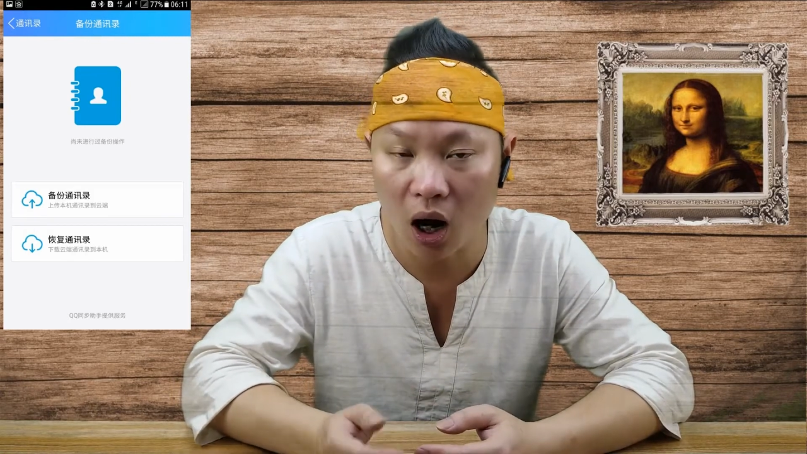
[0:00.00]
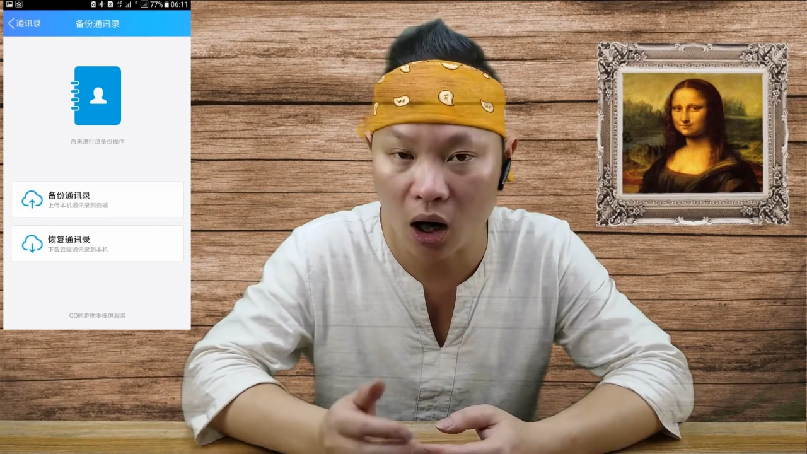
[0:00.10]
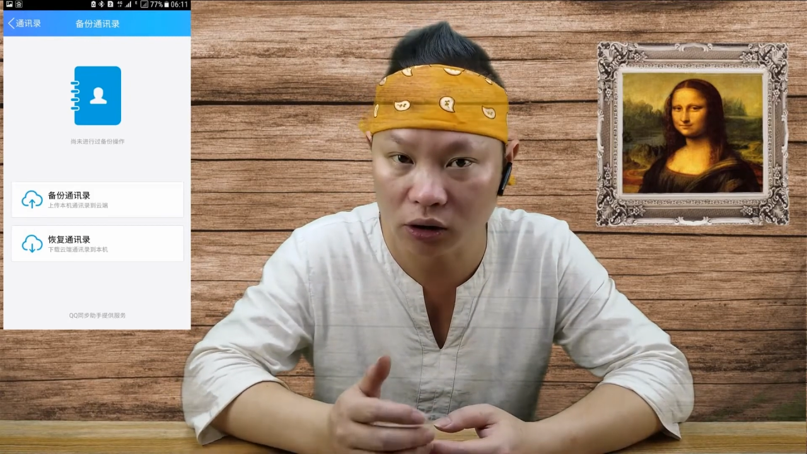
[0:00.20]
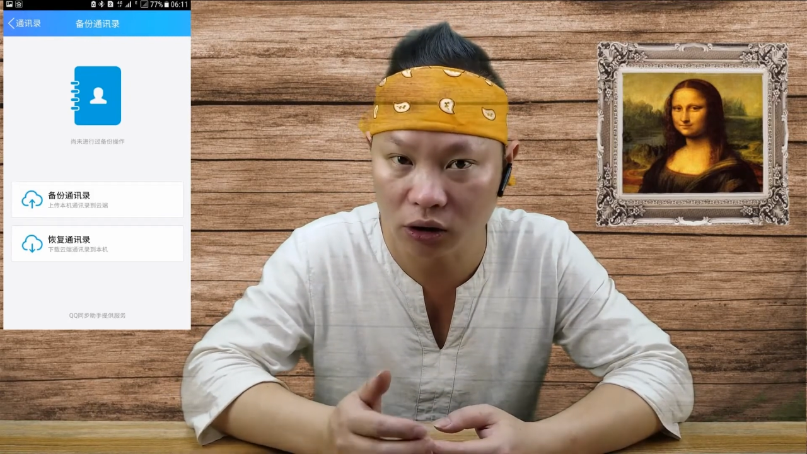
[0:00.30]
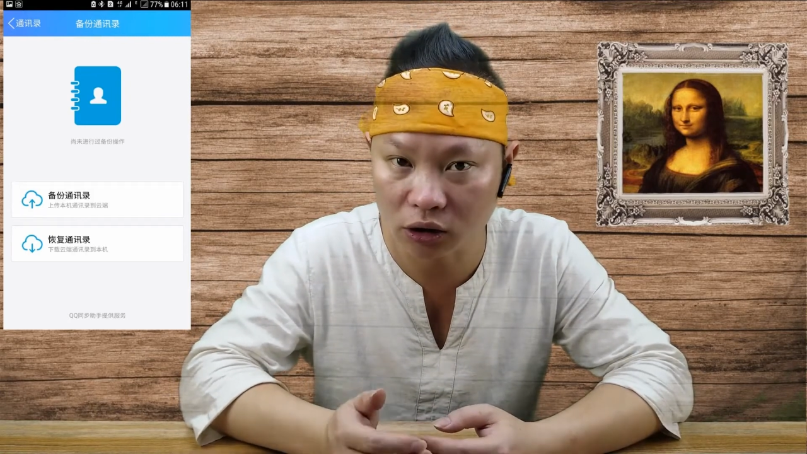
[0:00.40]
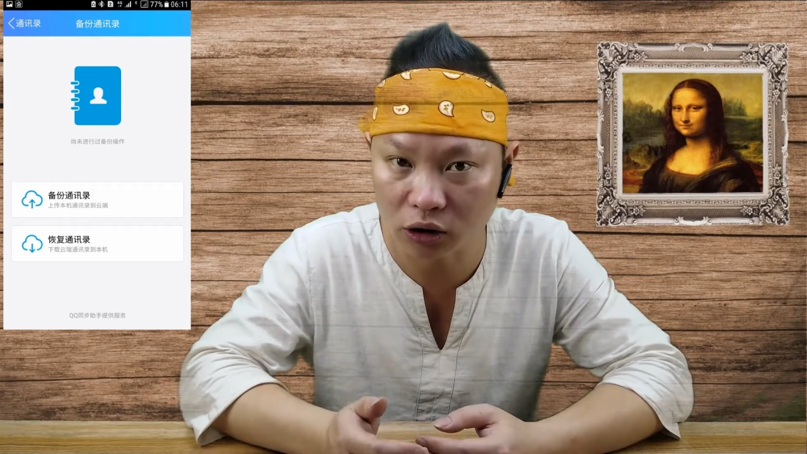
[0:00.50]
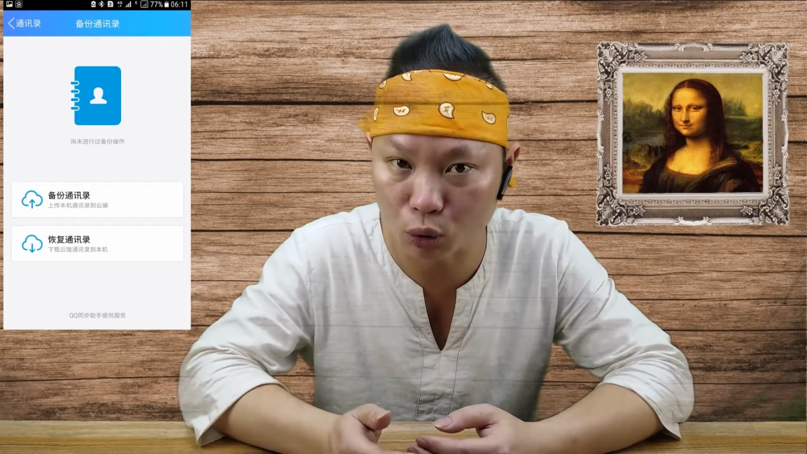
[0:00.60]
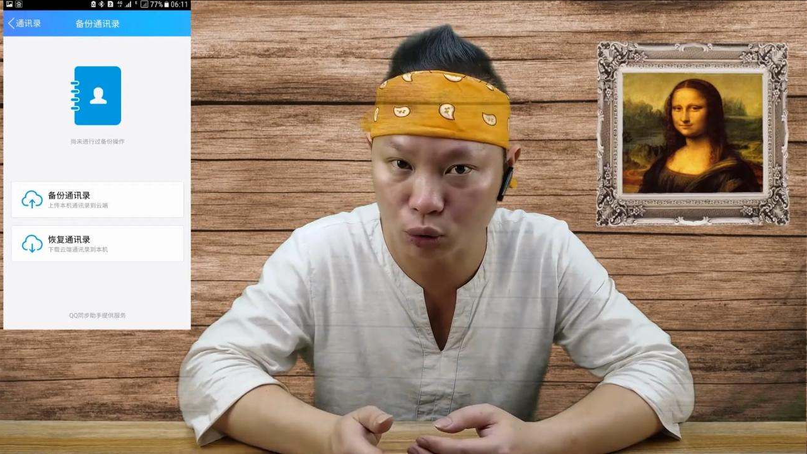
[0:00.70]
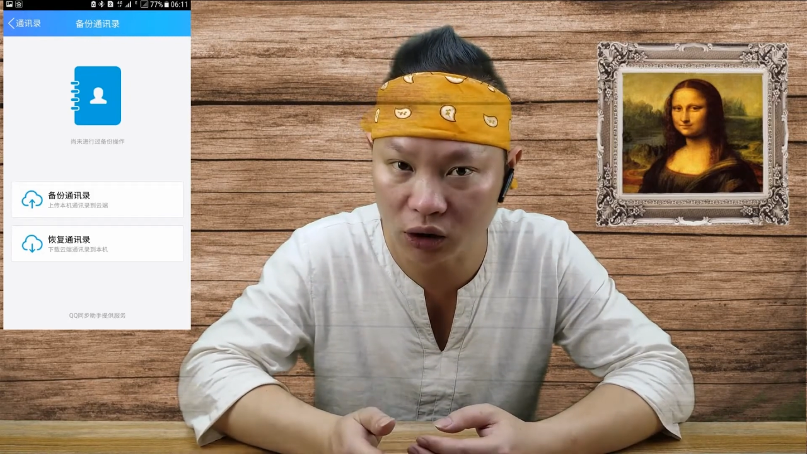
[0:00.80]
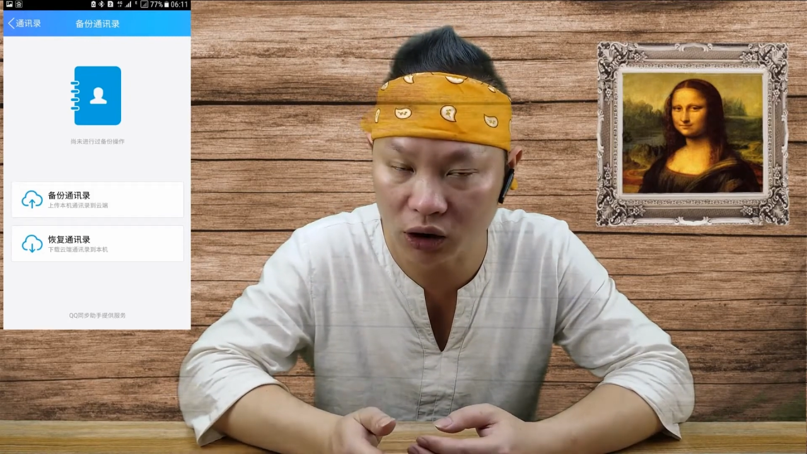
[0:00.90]
而是
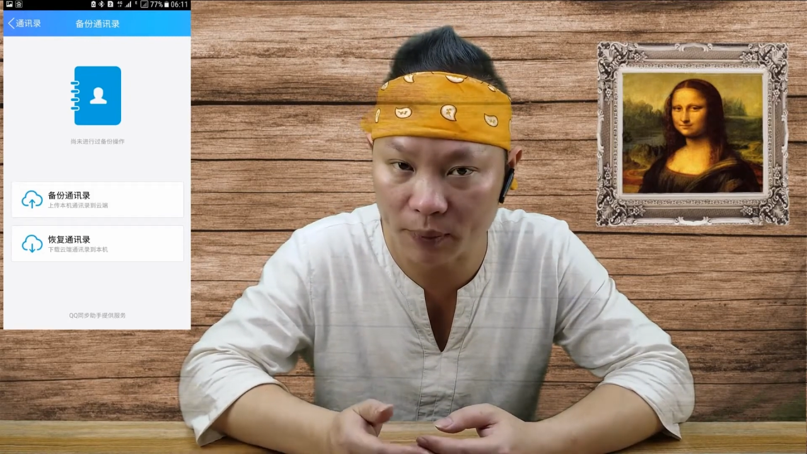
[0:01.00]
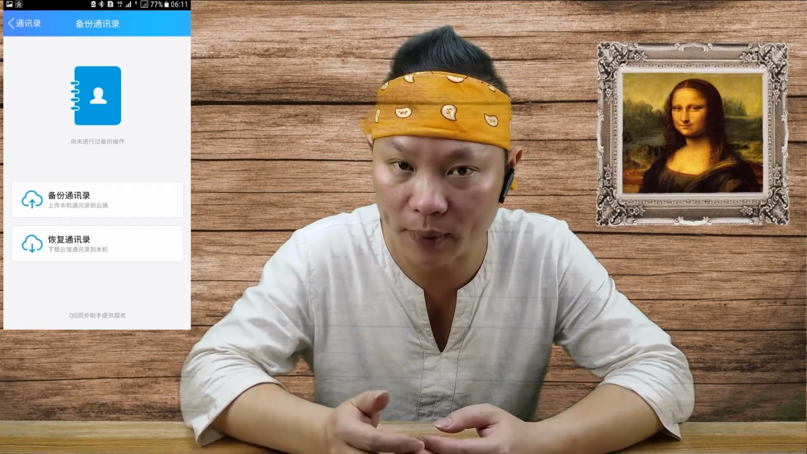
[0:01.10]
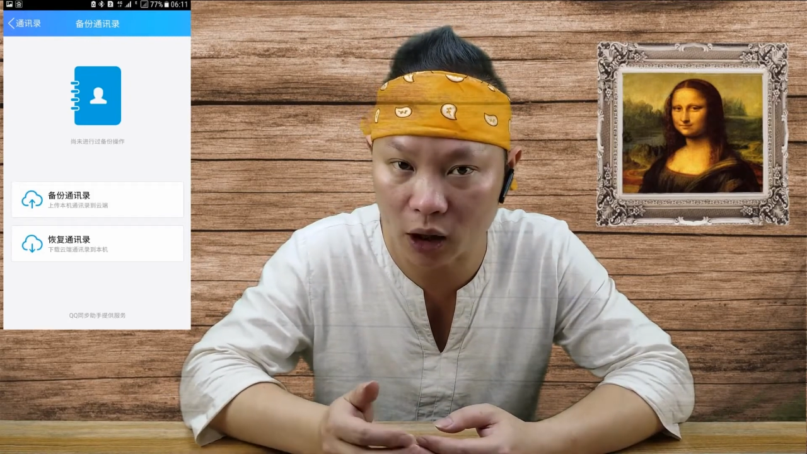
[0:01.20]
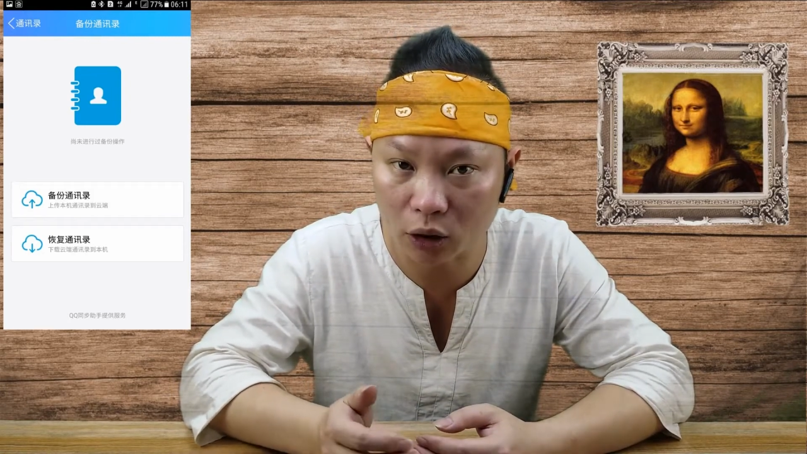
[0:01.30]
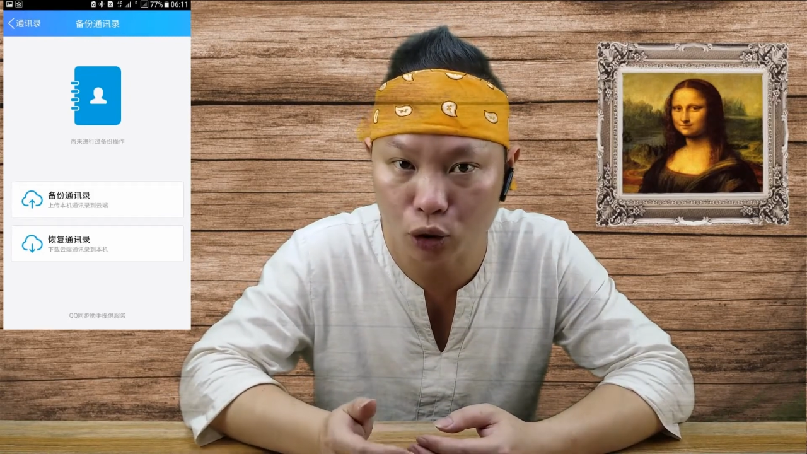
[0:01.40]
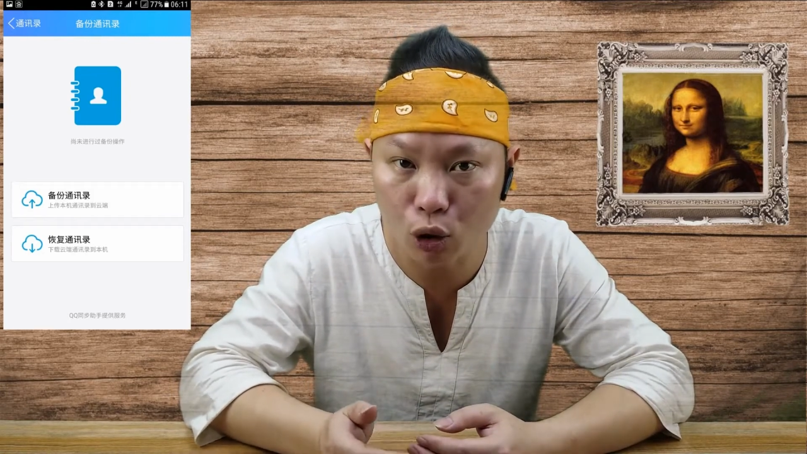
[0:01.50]
手机里面的